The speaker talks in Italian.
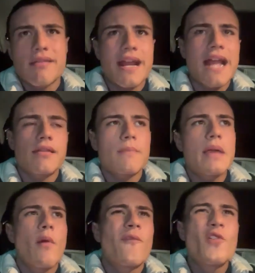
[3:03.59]
ragazzi,
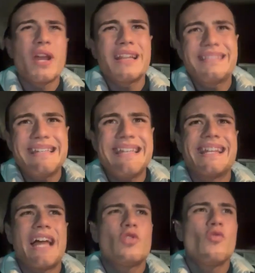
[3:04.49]
abbiamo
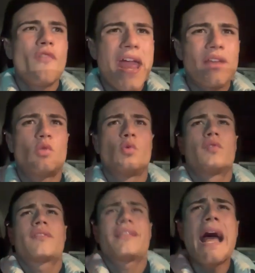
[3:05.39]
Fiorentina,
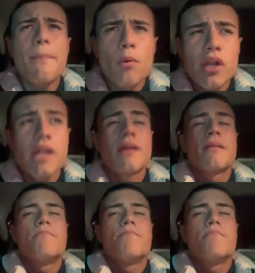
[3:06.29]
Juventus, Napoli,